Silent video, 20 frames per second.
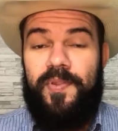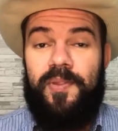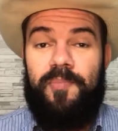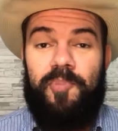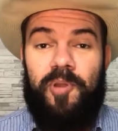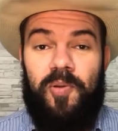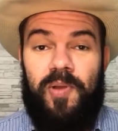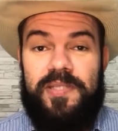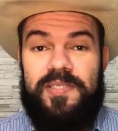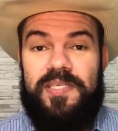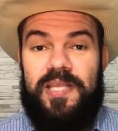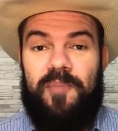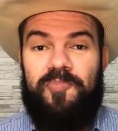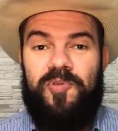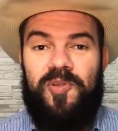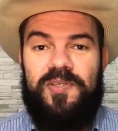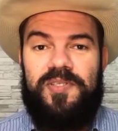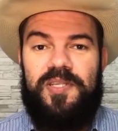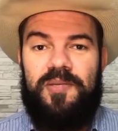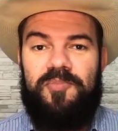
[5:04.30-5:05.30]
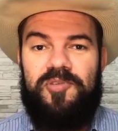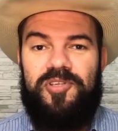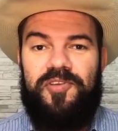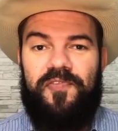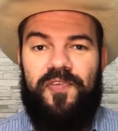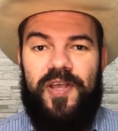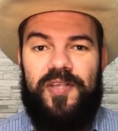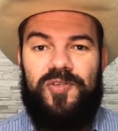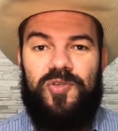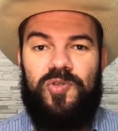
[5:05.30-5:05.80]
pelo WhatsApp nós temos
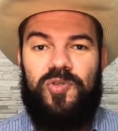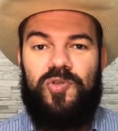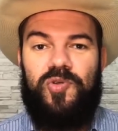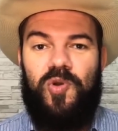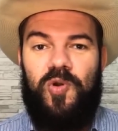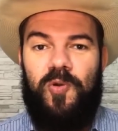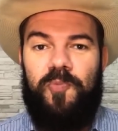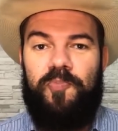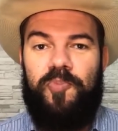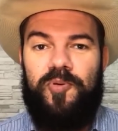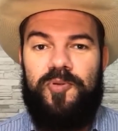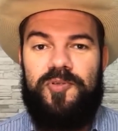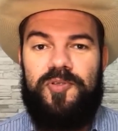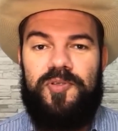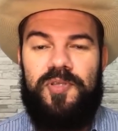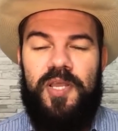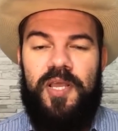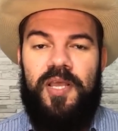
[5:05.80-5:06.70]
diversos grupos